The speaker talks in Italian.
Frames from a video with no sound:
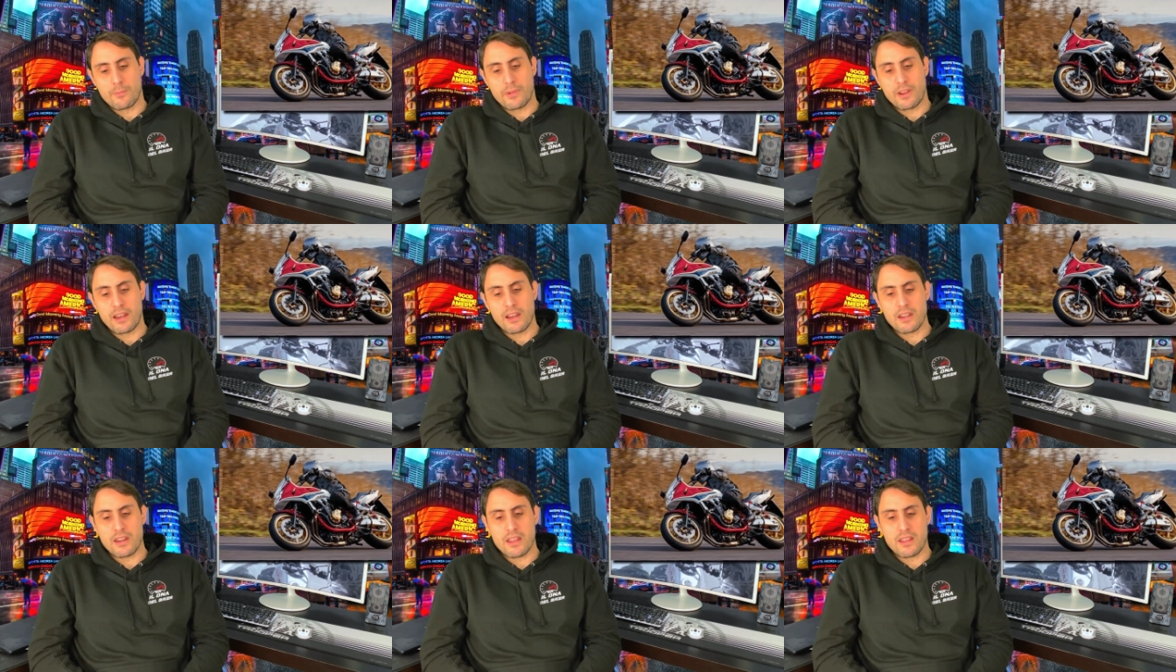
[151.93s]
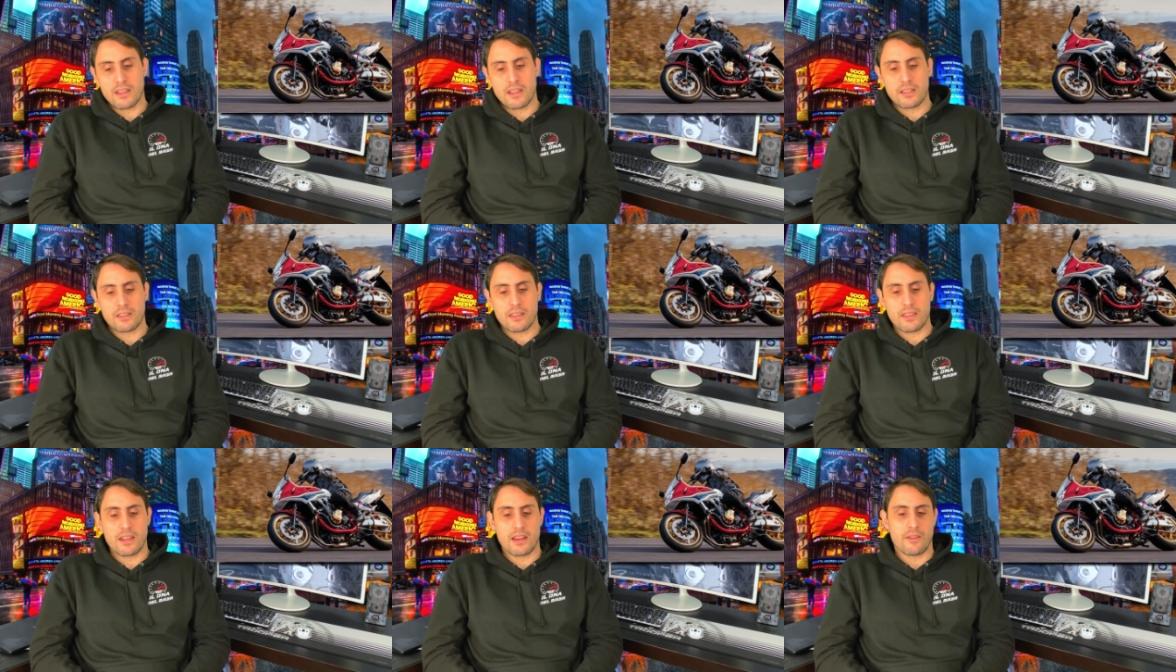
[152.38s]
per la
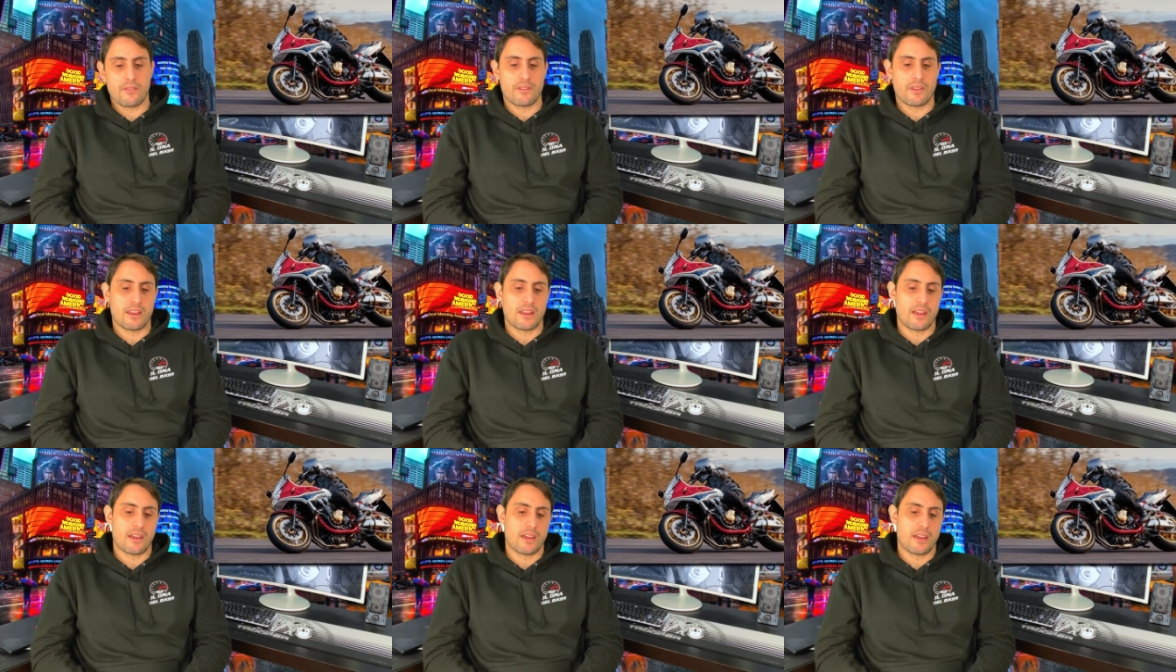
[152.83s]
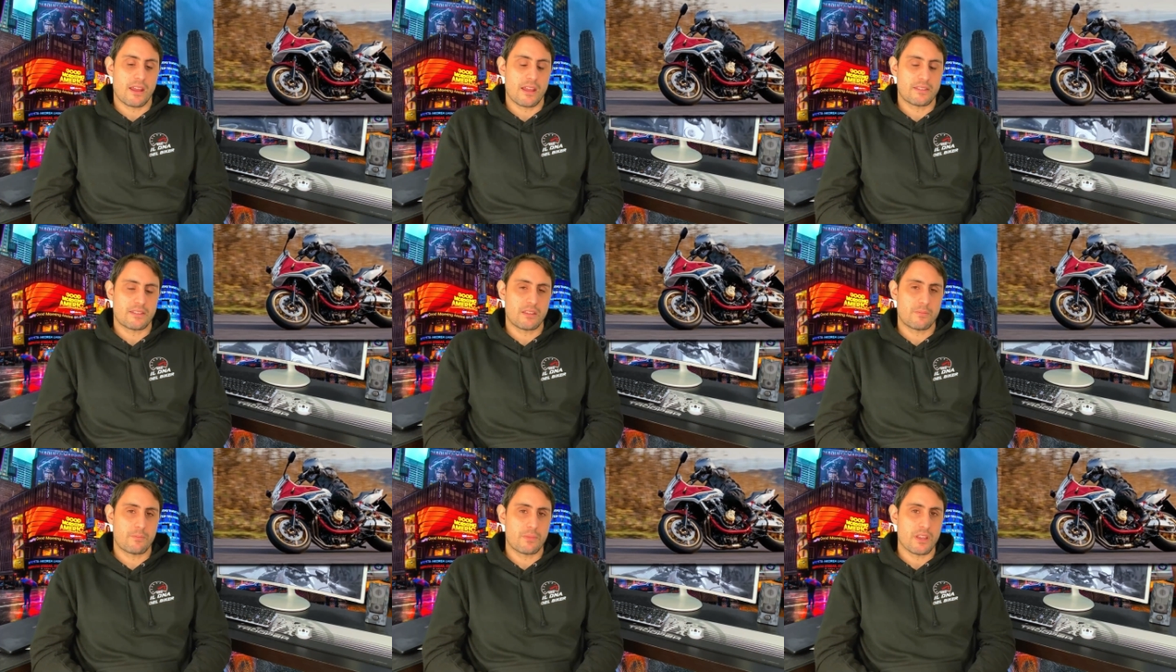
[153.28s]
Naked e la, la
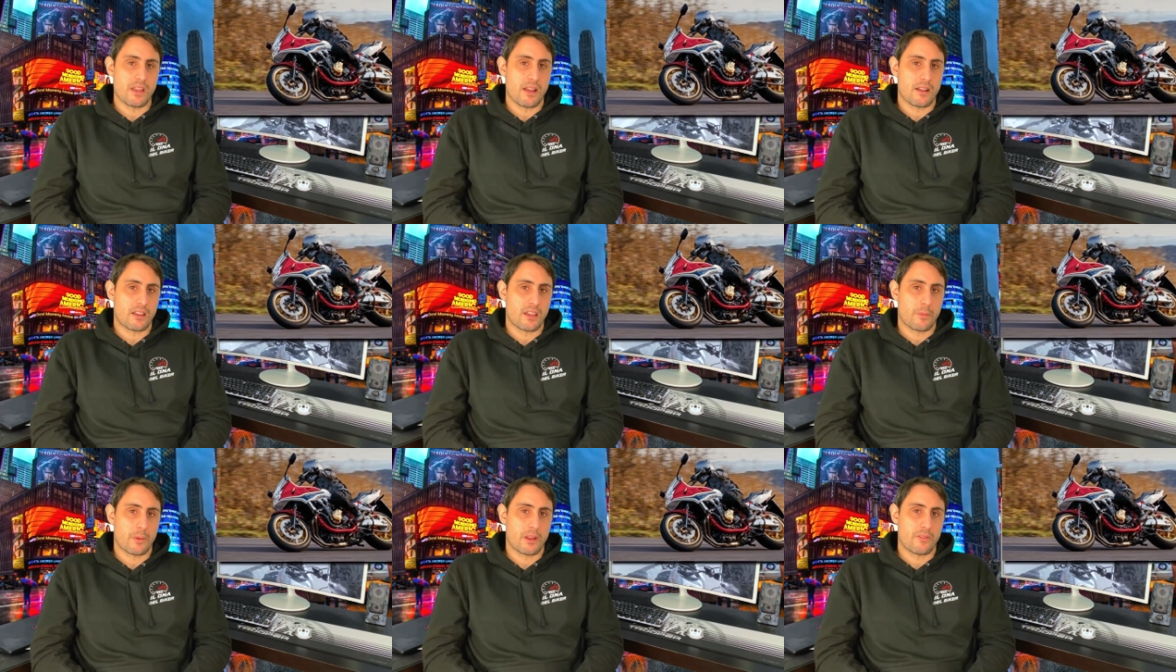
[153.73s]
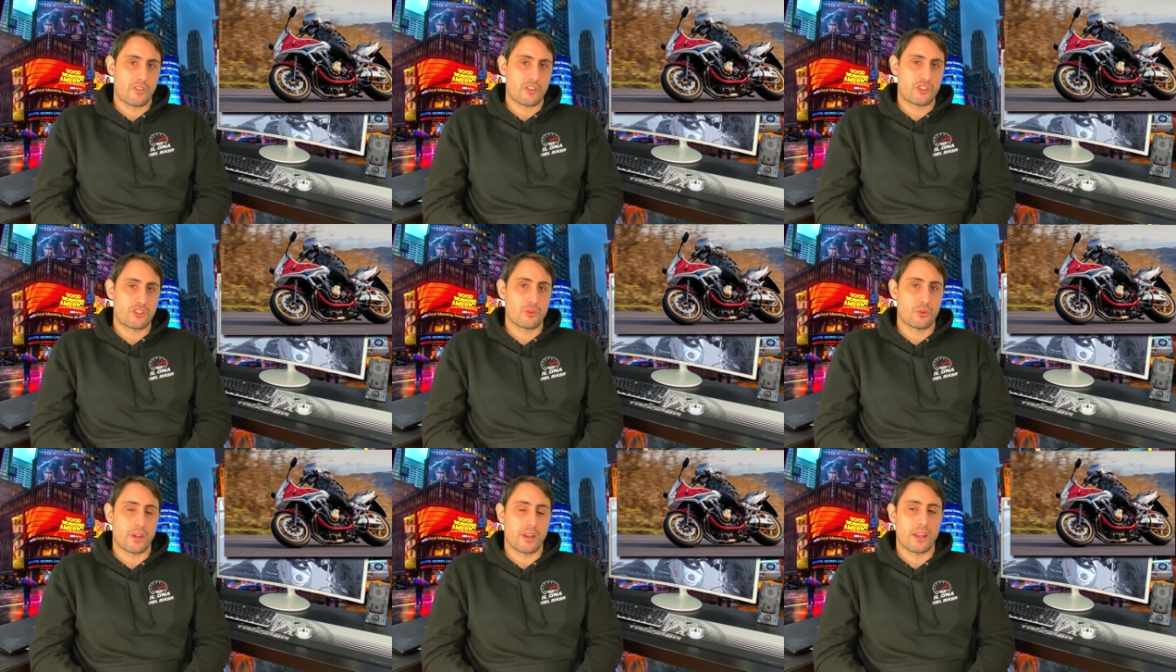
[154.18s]
SP anche per la
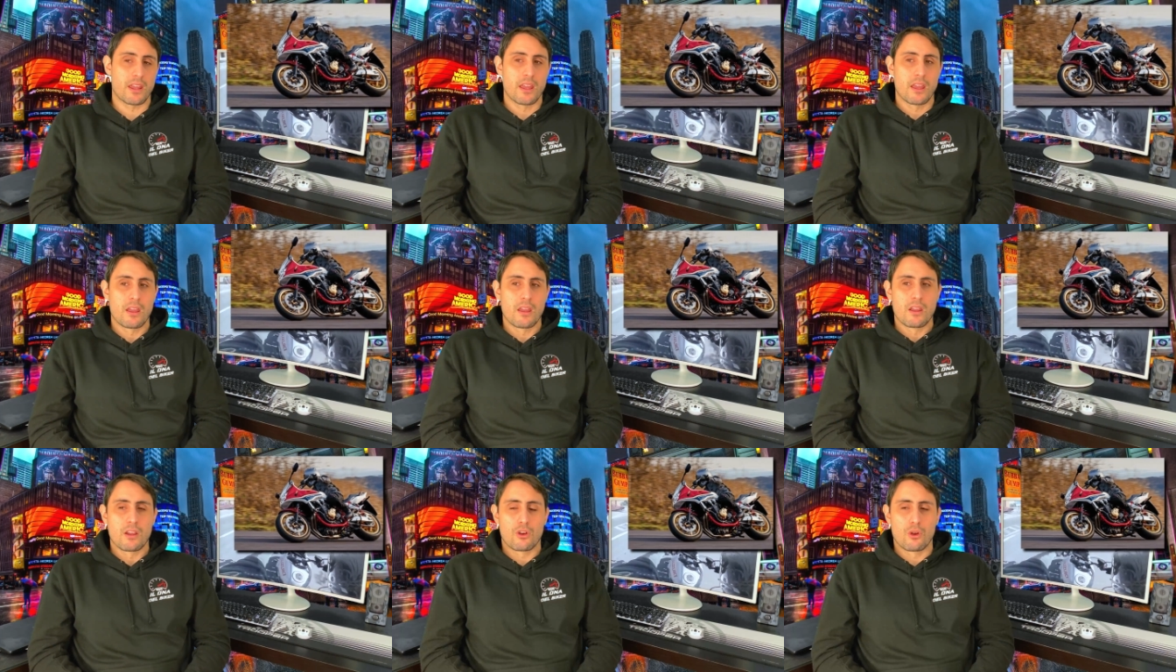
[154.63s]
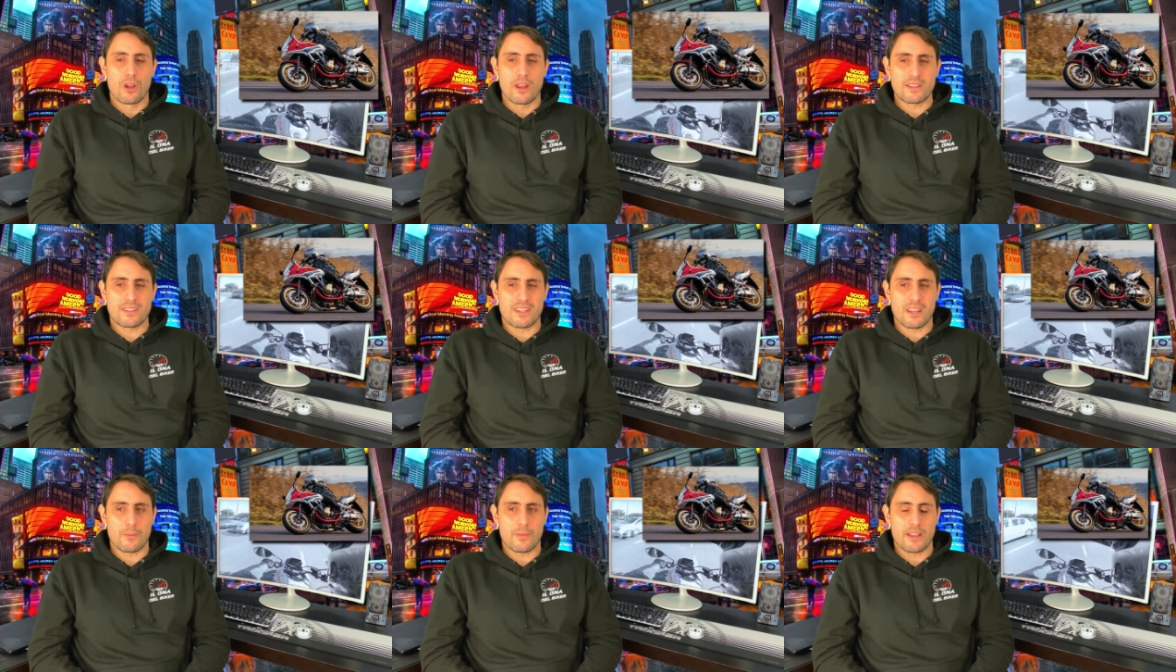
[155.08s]
versione con le
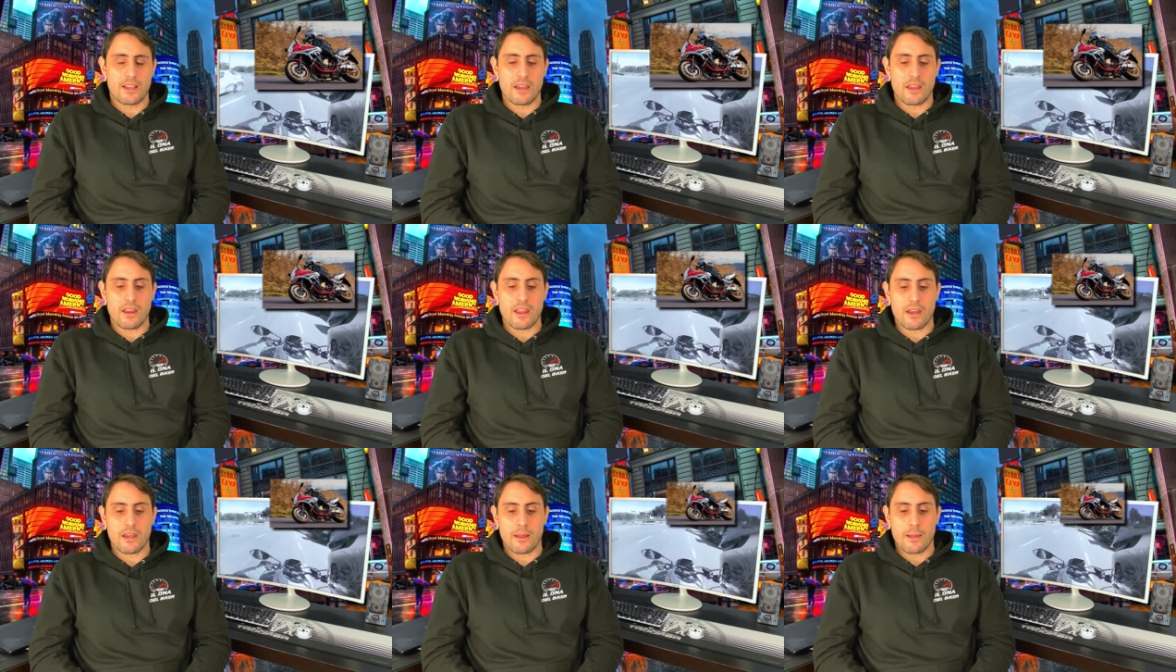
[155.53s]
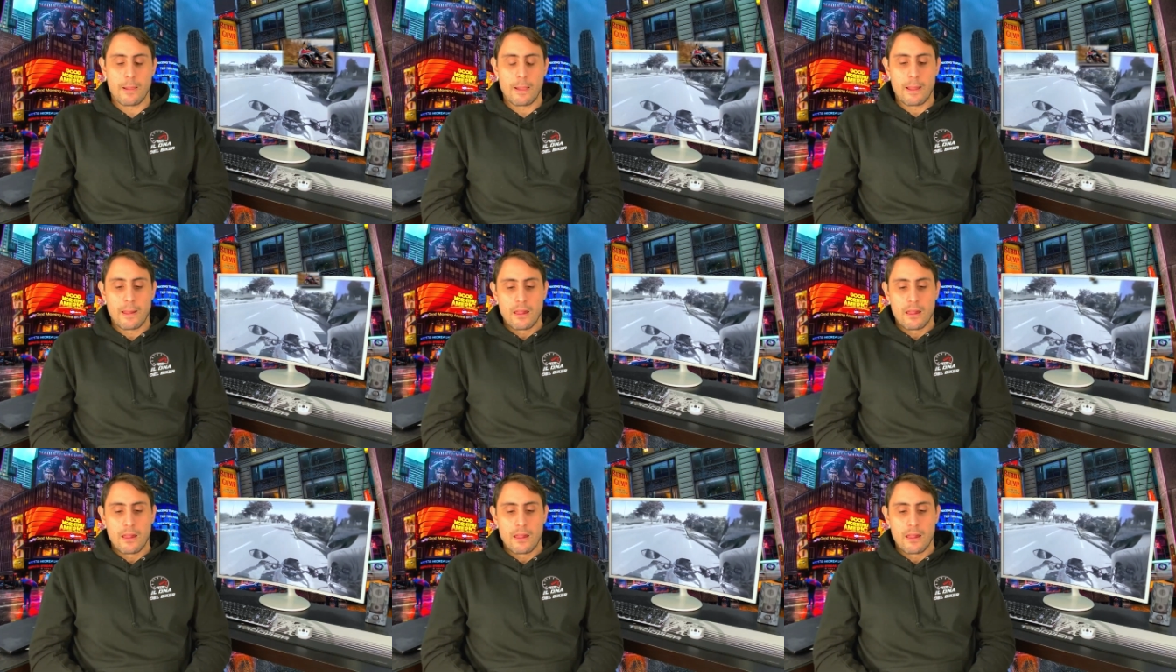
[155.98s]
semicarene.